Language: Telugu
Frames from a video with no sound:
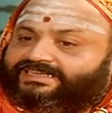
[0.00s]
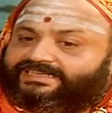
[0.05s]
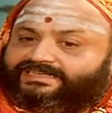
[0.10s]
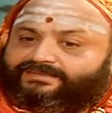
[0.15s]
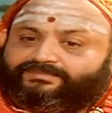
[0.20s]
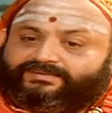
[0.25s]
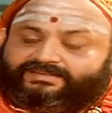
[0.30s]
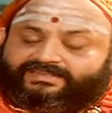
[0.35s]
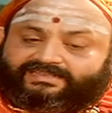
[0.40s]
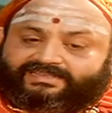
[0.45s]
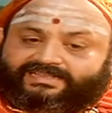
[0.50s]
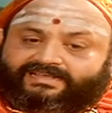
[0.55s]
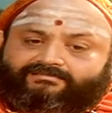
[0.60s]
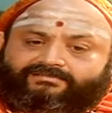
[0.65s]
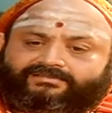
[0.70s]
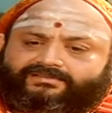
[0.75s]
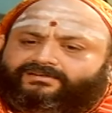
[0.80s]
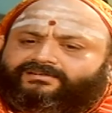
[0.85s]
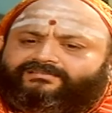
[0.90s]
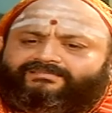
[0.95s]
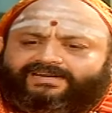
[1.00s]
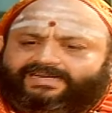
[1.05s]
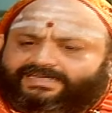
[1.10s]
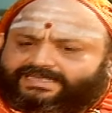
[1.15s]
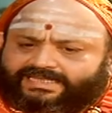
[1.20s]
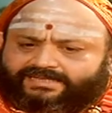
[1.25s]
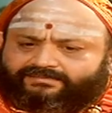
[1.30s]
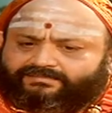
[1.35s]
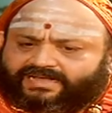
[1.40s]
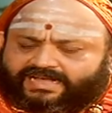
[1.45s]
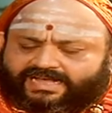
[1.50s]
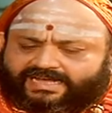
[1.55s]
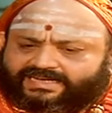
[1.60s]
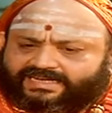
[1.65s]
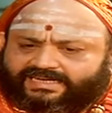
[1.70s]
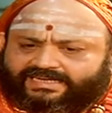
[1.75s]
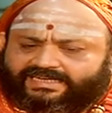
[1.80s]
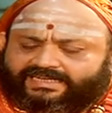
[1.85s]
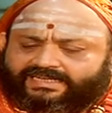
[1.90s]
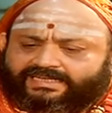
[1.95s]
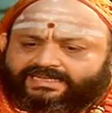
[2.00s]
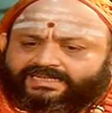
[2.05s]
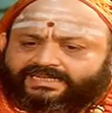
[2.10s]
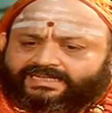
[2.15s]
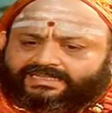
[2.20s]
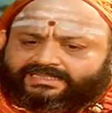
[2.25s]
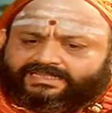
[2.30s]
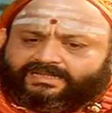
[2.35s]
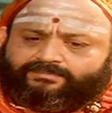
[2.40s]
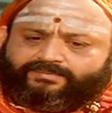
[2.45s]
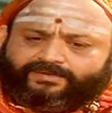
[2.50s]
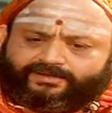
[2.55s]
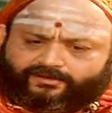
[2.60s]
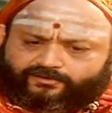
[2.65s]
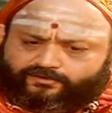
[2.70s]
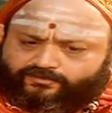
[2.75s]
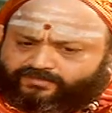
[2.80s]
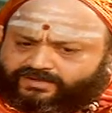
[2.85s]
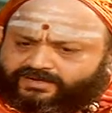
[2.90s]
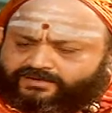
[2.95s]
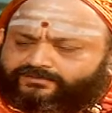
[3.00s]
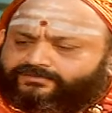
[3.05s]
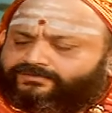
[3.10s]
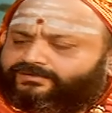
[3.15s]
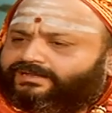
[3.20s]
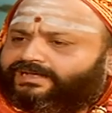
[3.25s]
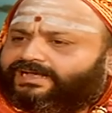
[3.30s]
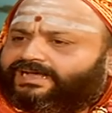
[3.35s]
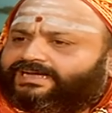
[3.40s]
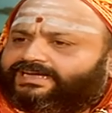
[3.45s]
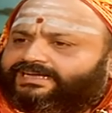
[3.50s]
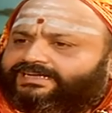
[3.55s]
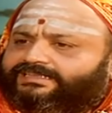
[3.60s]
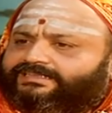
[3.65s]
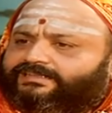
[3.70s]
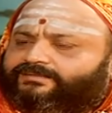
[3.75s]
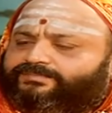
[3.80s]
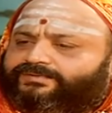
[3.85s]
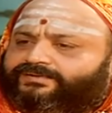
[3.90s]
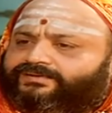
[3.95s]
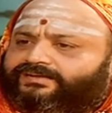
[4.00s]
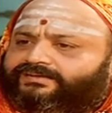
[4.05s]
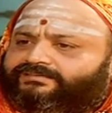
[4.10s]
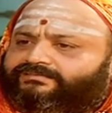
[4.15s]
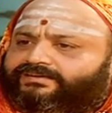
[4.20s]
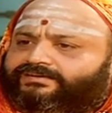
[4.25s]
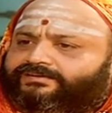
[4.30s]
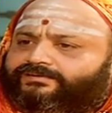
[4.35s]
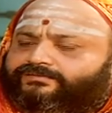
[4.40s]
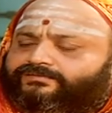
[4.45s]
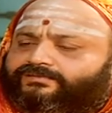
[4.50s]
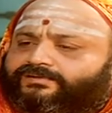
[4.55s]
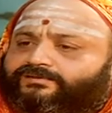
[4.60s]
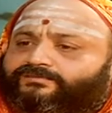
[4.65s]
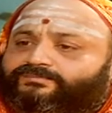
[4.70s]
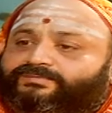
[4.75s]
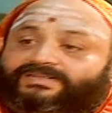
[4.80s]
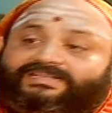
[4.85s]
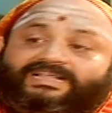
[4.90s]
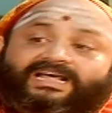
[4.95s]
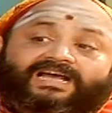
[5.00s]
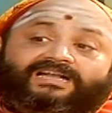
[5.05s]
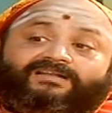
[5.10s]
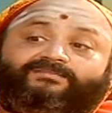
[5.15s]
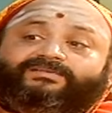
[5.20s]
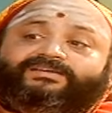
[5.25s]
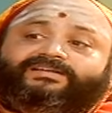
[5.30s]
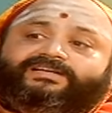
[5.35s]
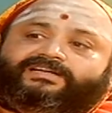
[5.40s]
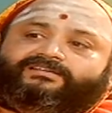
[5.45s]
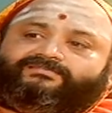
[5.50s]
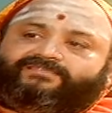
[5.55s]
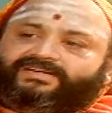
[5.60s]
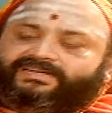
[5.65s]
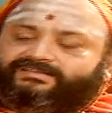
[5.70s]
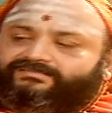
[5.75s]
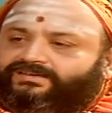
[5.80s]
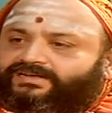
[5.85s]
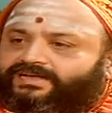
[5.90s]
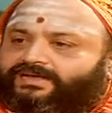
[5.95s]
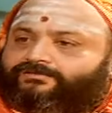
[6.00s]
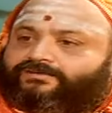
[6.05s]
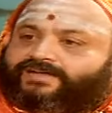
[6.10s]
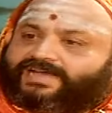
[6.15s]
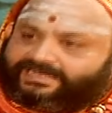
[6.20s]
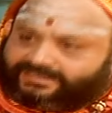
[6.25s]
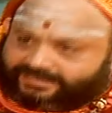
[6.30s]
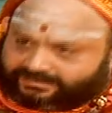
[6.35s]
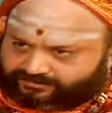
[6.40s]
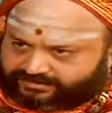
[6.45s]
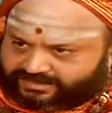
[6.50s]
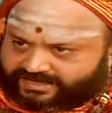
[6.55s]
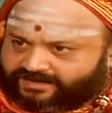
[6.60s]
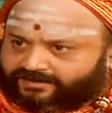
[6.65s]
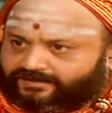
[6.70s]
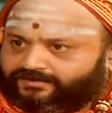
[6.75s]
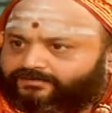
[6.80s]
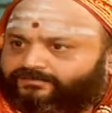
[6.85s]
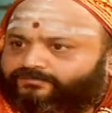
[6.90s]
అంటే ప్రతి దేవతలకు వాళ్ళకి ఏం ఆకలి దప్పికలు మనకు కూడా ఆకలి దప్పికలు ఇవన్నీ కూడాను ప్రధానమైనటువంటివి కావు కానీ సంసారంలో